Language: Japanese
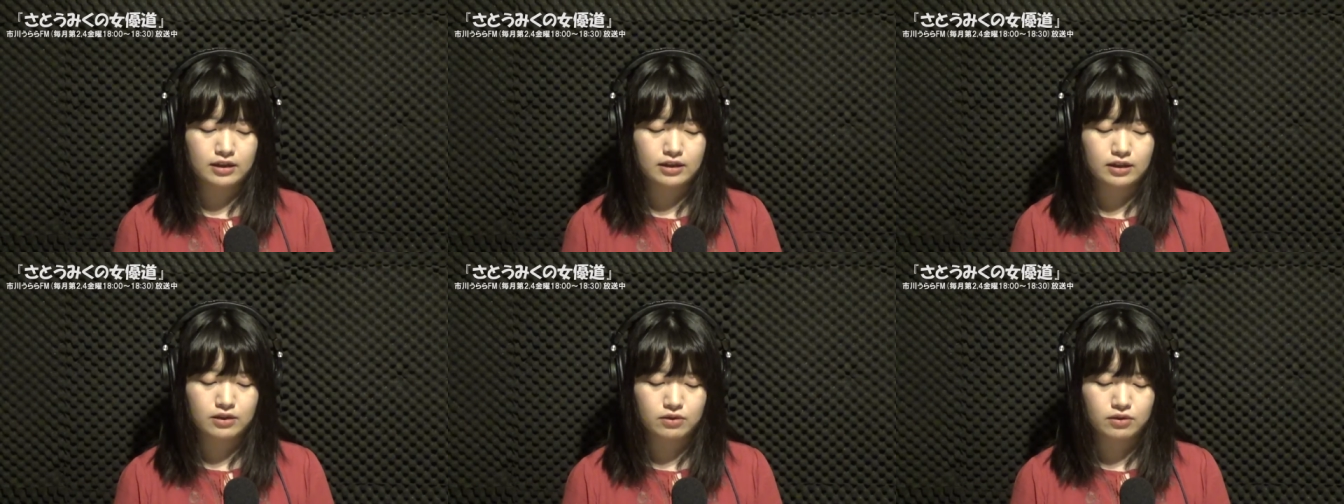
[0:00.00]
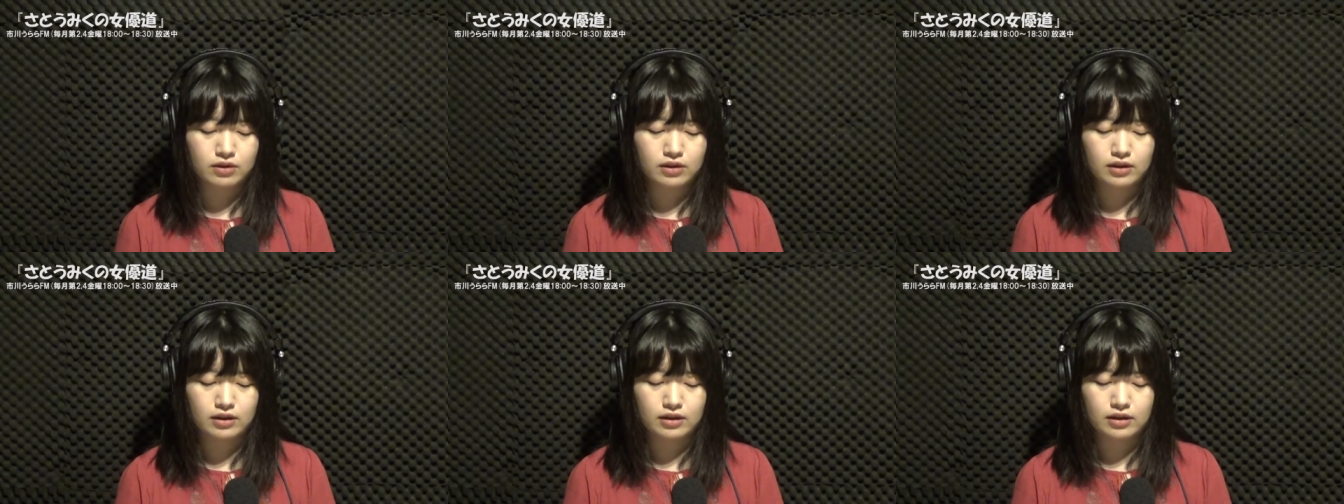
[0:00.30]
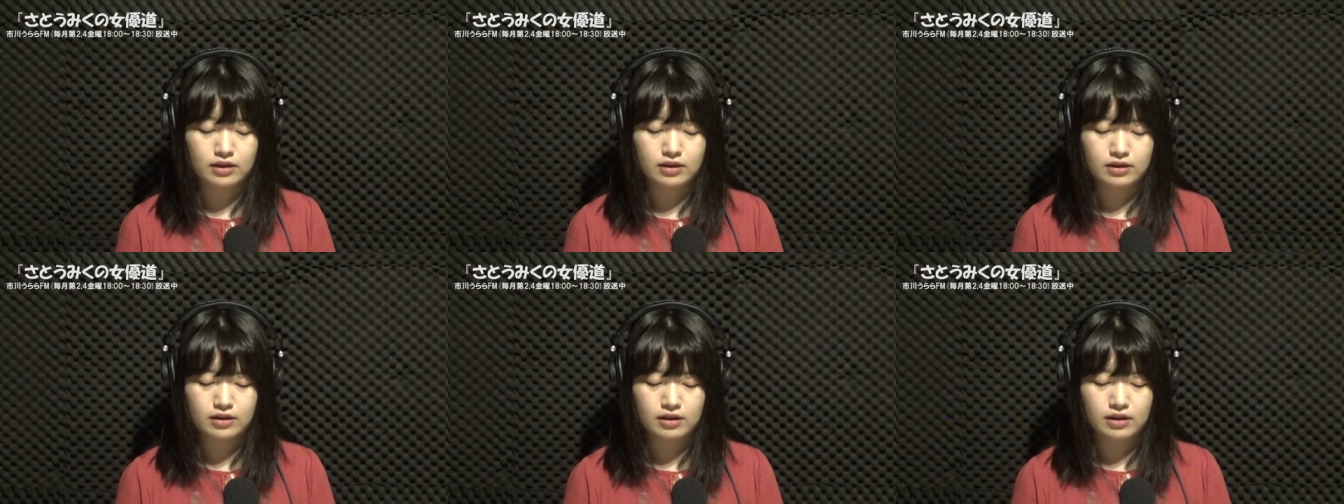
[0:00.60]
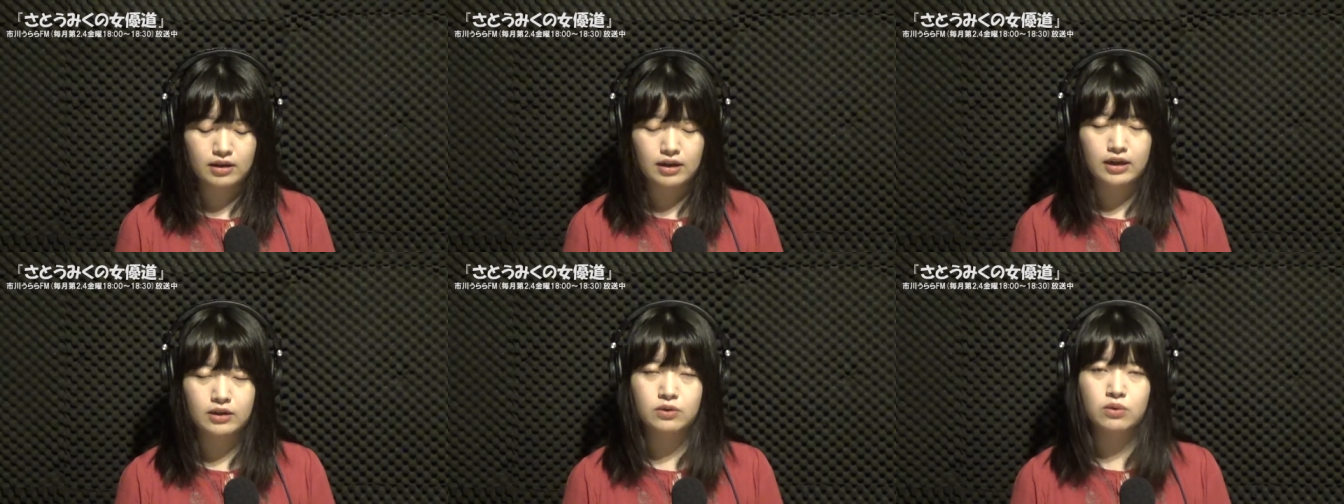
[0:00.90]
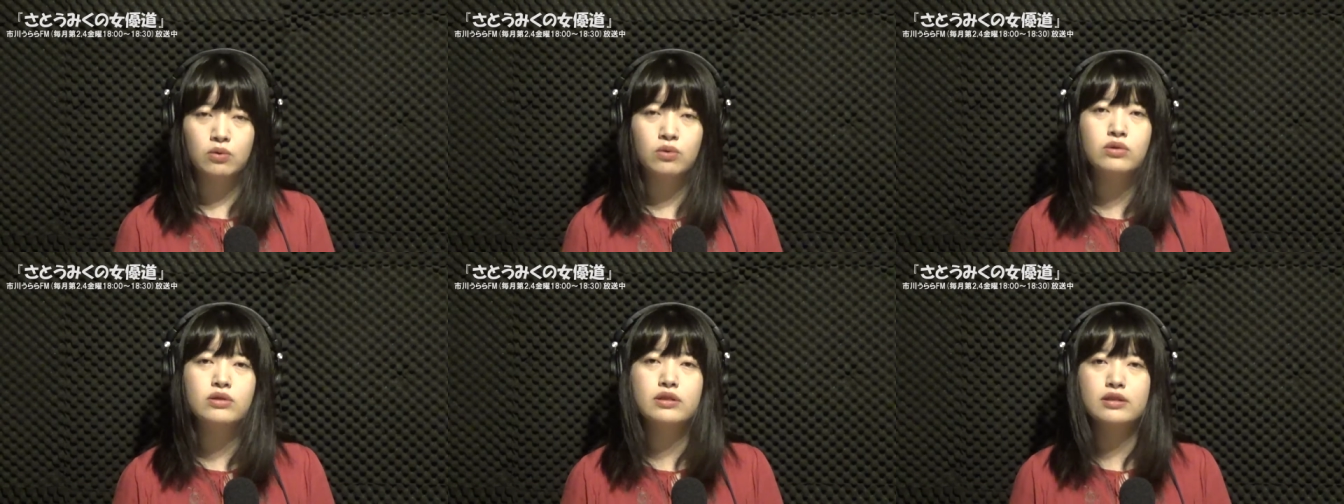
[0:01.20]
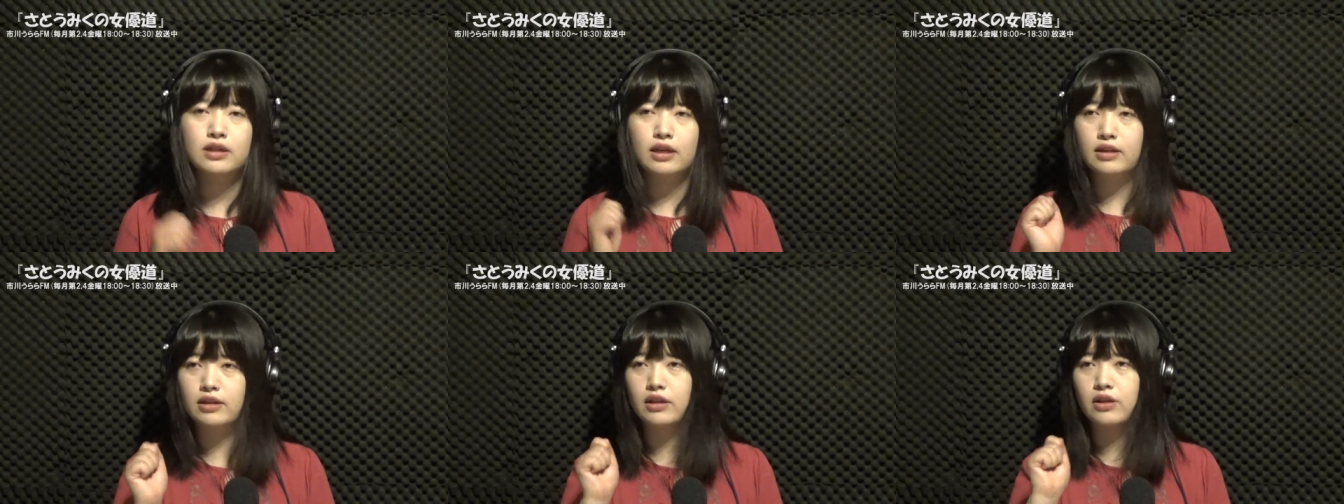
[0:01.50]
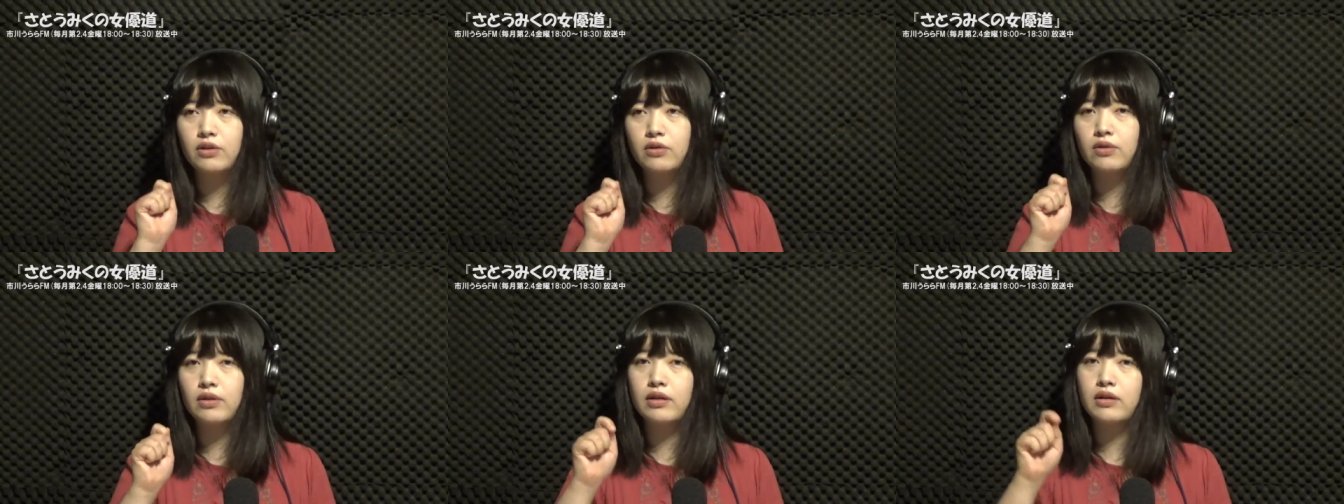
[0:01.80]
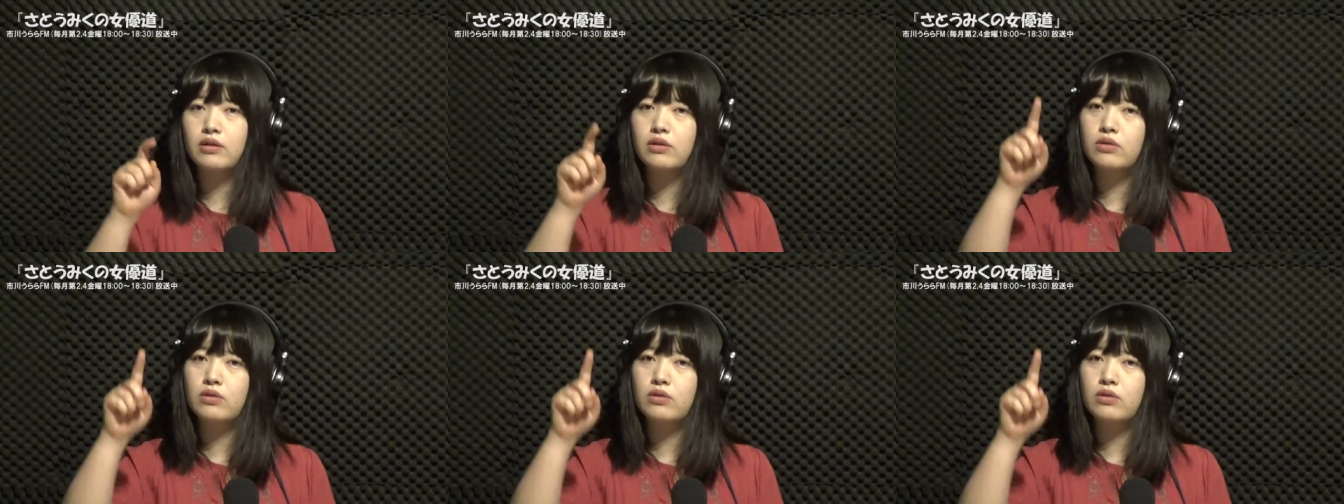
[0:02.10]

いた時にですねあの音叉っていう